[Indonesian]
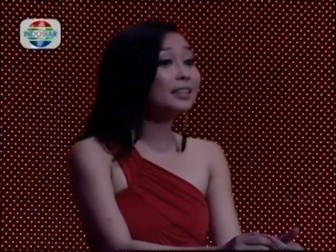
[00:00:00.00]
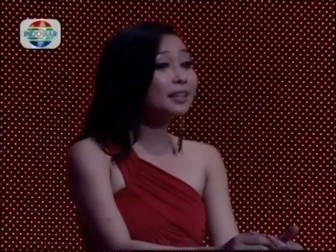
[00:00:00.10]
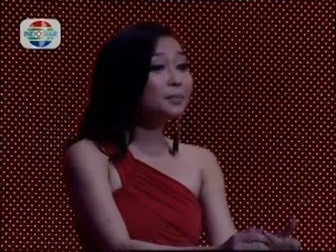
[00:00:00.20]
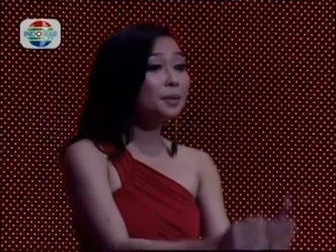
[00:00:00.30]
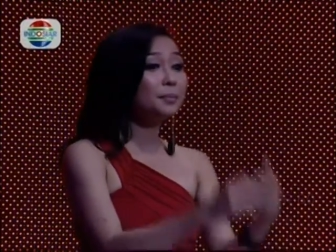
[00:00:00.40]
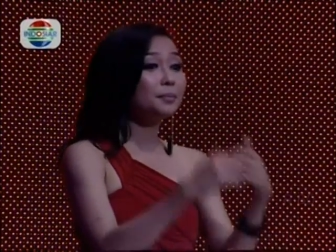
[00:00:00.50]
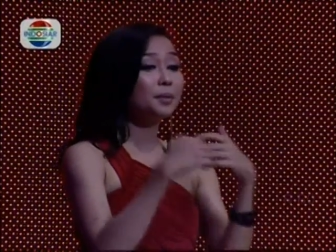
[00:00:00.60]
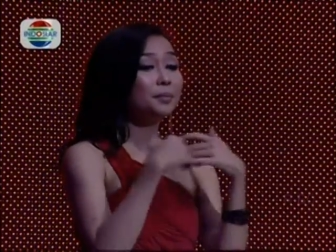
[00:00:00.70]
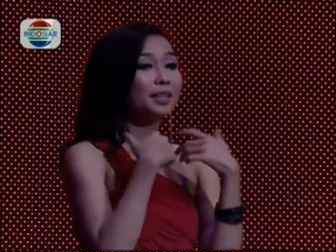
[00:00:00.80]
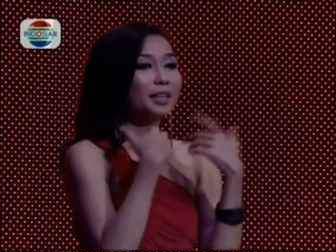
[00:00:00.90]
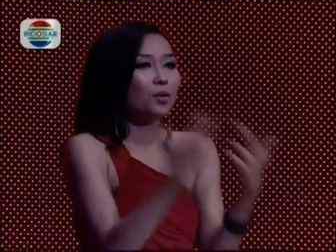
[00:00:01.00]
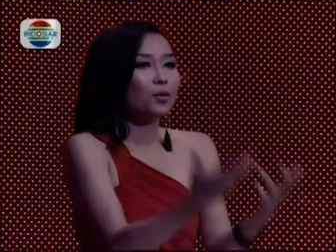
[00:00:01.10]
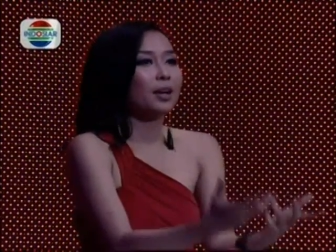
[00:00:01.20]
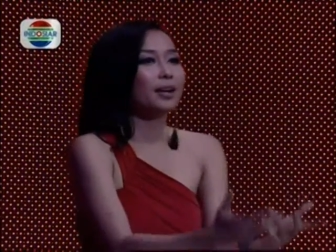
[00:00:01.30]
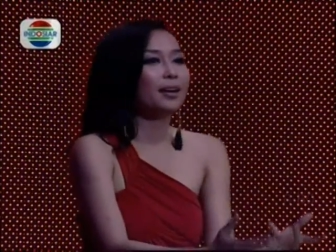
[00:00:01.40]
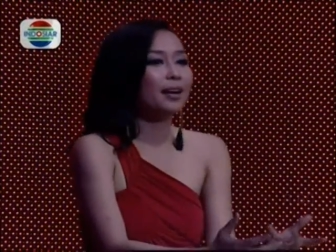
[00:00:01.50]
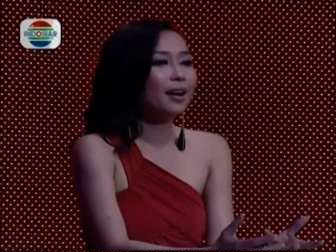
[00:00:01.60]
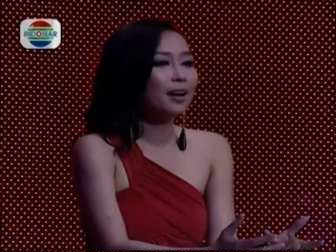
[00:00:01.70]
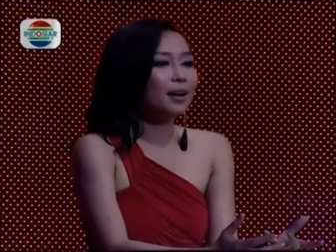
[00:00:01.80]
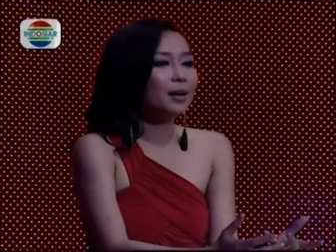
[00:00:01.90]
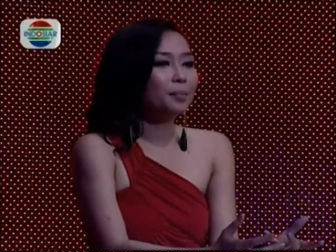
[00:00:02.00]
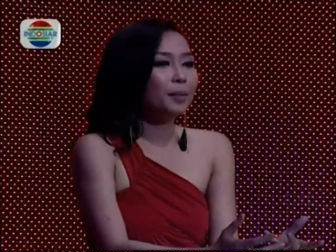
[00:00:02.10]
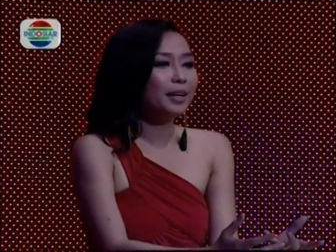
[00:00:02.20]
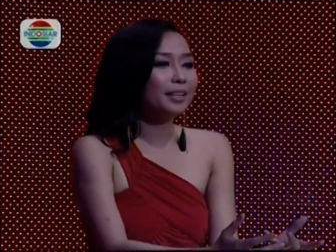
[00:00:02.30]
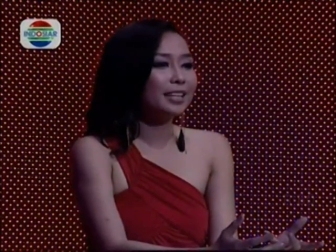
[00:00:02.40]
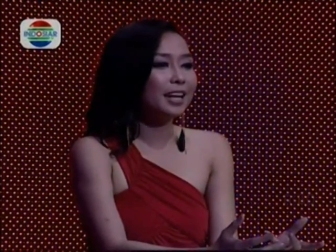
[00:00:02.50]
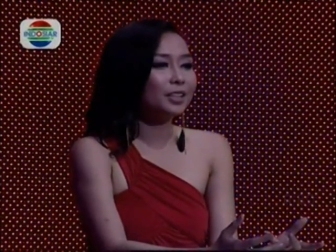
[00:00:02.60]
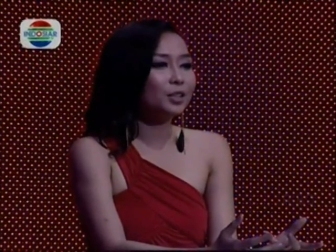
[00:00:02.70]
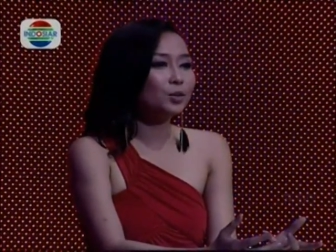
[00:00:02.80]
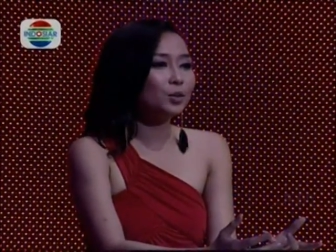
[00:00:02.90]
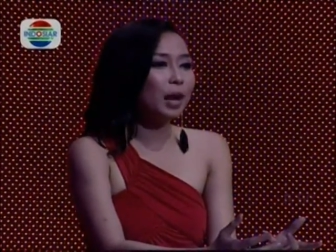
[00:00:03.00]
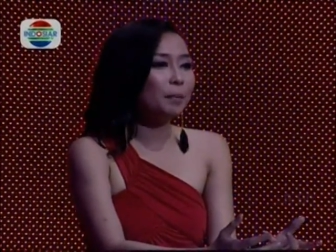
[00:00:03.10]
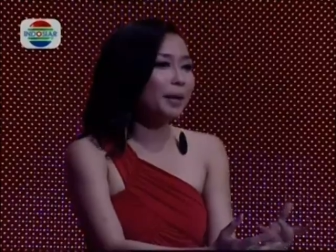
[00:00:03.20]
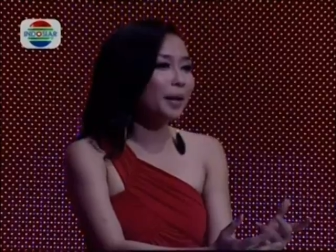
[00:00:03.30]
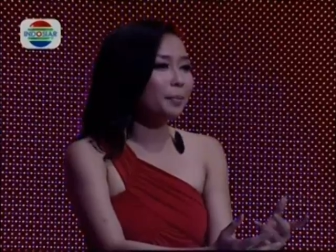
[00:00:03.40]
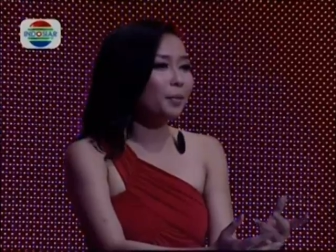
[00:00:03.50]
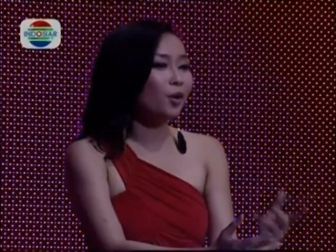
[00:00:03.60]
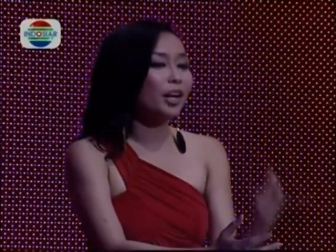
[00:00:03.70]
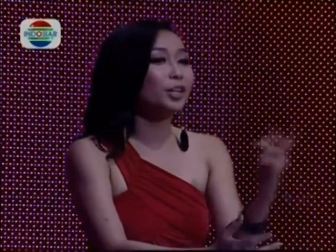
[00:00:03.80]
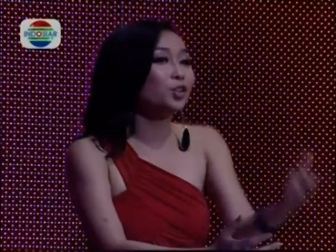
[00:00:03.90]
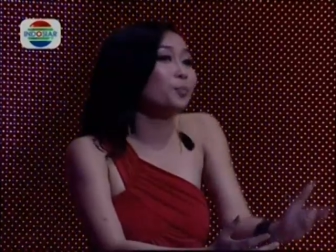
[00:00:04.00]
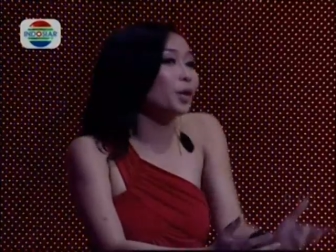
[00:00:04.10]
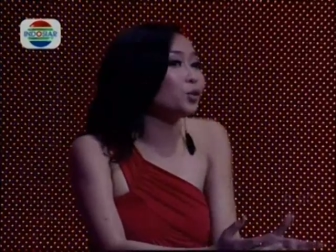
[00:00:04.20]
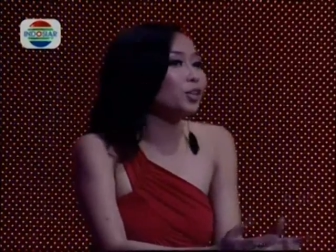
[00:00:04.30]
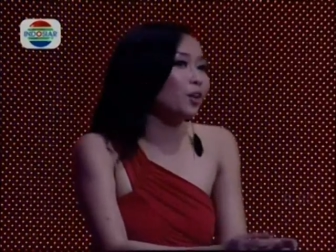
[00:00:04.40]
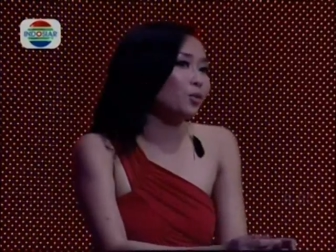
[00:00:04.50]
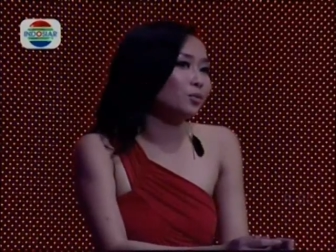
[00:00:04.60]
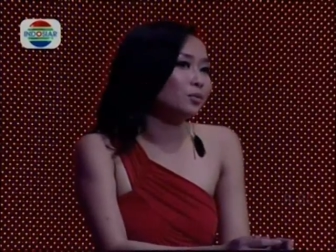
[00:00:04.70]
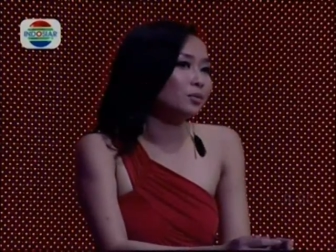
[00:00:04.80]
Ya kita memberitahukan pada saat itu apa yang orang itu perlu tahu.